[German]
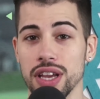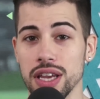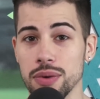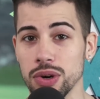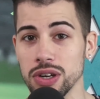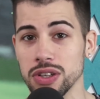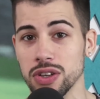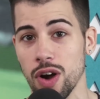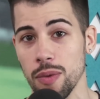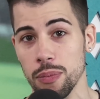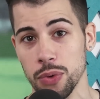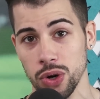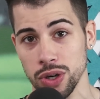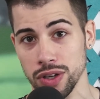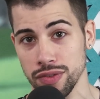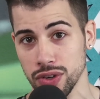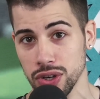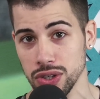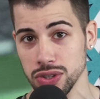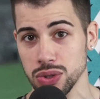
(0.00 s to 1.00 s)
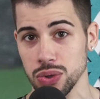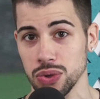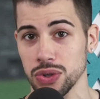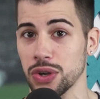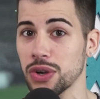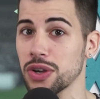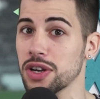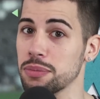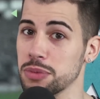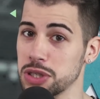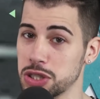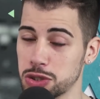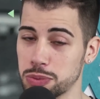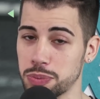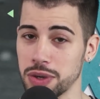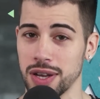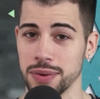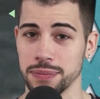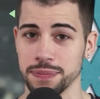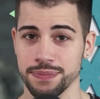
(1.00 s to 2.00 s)
E-World Cup Qualifikationen
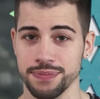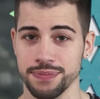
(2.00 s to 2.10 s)
mitzuspielen.